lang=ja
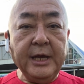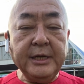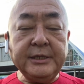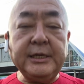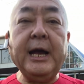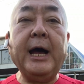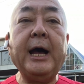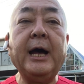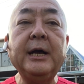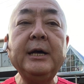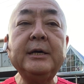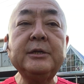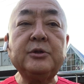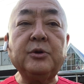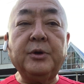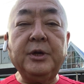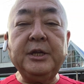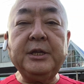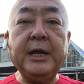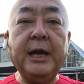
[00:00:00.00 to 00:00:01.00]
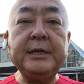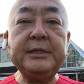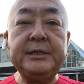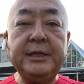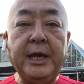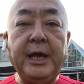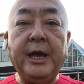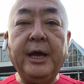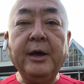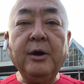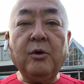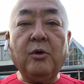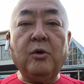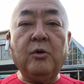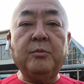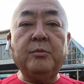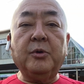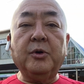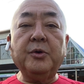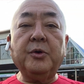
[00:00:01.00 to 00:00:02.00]
じゃあそれに対して
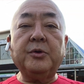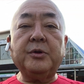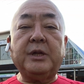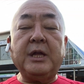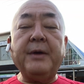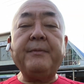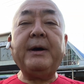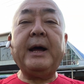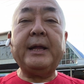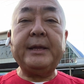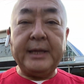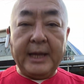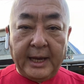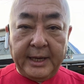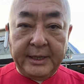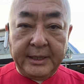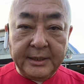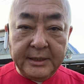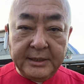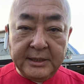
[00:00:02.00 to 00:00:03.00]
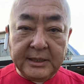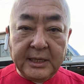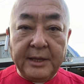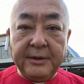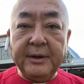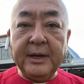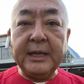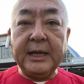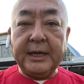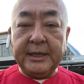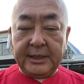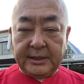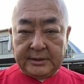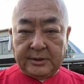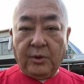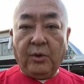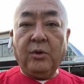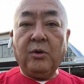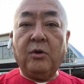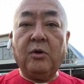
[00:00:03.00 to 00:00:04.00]
本物ではない偽ではないで
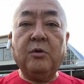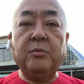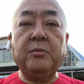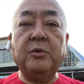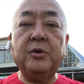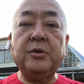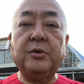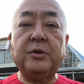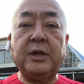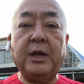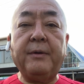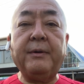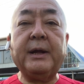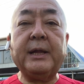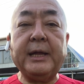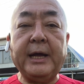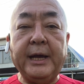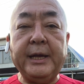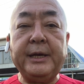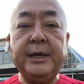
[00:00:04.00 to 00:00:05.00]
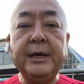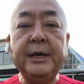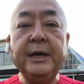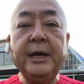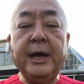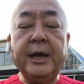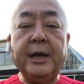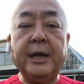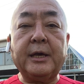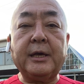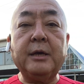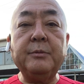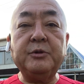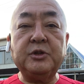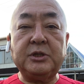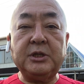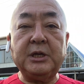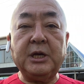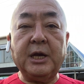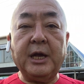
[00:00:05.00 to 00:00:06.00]
すよ本物ではないえ
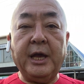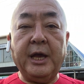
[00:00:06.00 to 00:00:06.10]
キムチ、